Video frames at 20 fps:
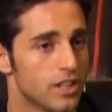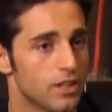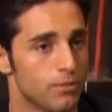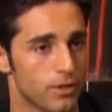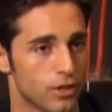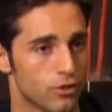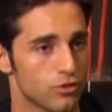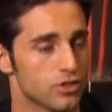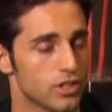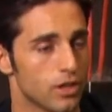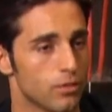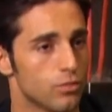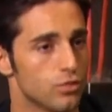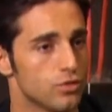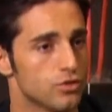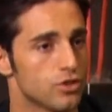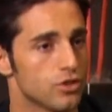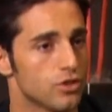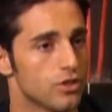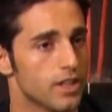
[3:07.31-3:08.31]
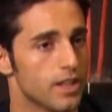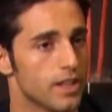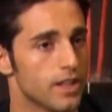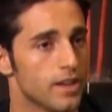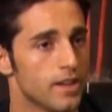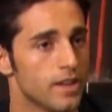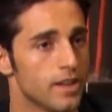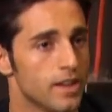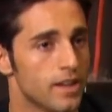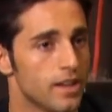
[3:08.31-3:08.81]
Me ha costado mucho y
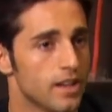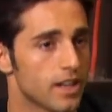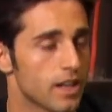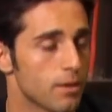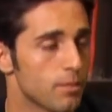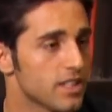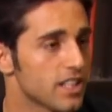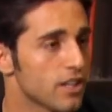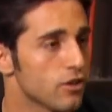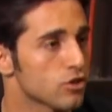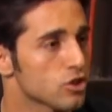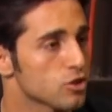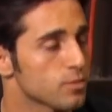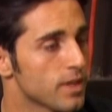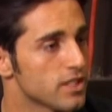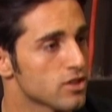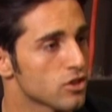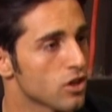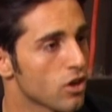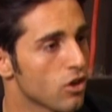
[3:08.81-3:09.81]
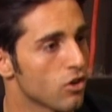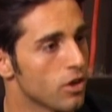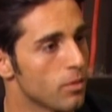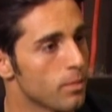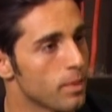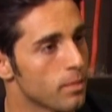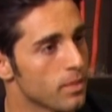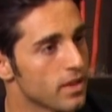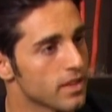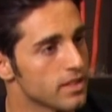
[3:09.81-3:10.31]
realmente hay otros países que con el
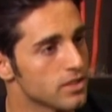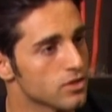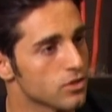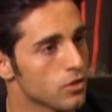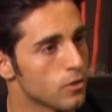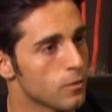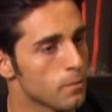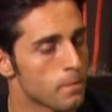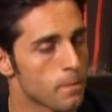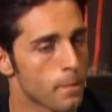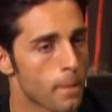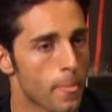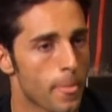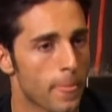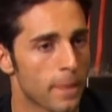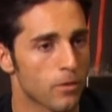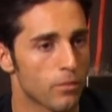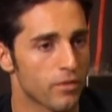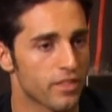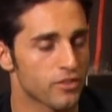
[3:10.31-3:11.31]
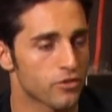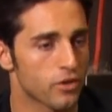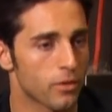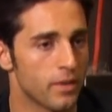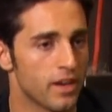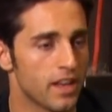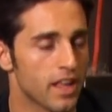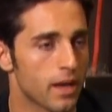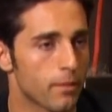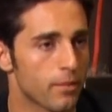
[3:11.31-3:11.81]
primer disco con
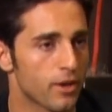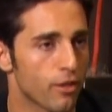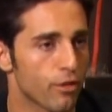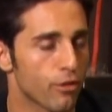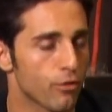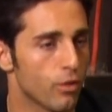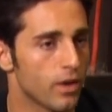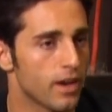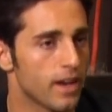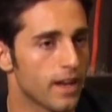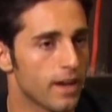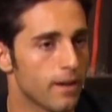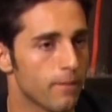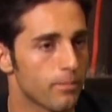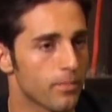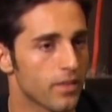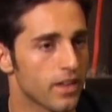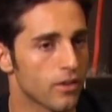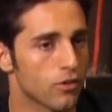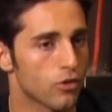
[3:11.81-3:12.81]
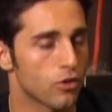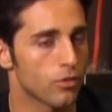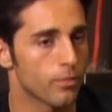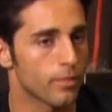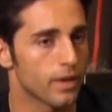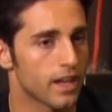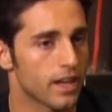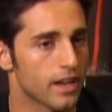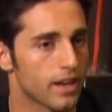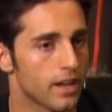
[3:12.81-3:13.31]
Centroamérica, Venezuela,
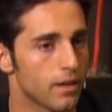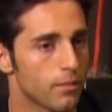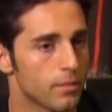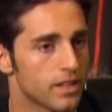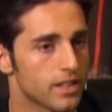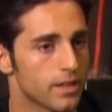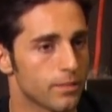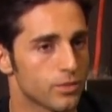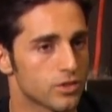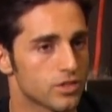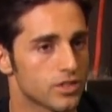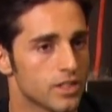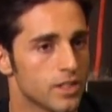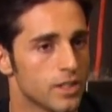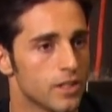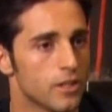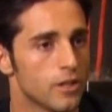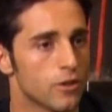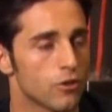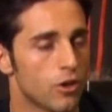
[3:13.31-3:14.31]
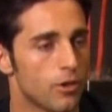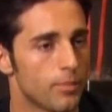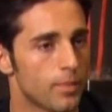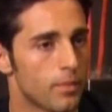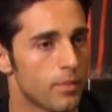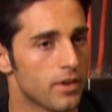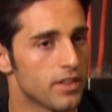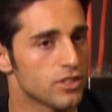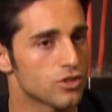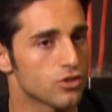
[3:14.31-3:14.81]
Colombia, realmente pues con el
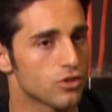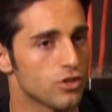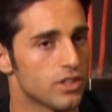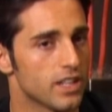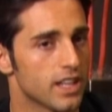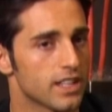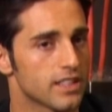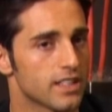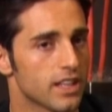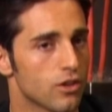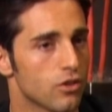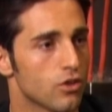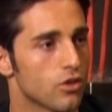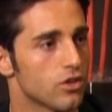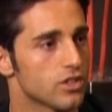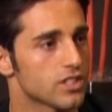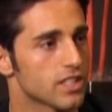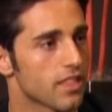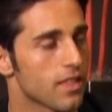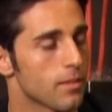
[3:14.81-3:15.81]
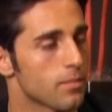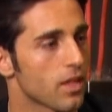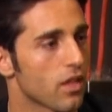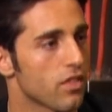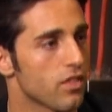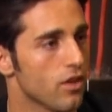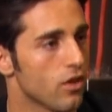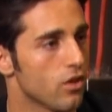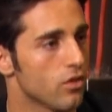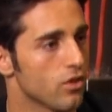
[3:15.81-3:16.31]
primer disco ya tengo esa
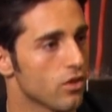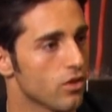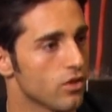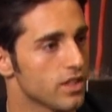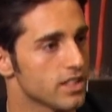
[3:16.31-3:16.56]
aceptación ¿no?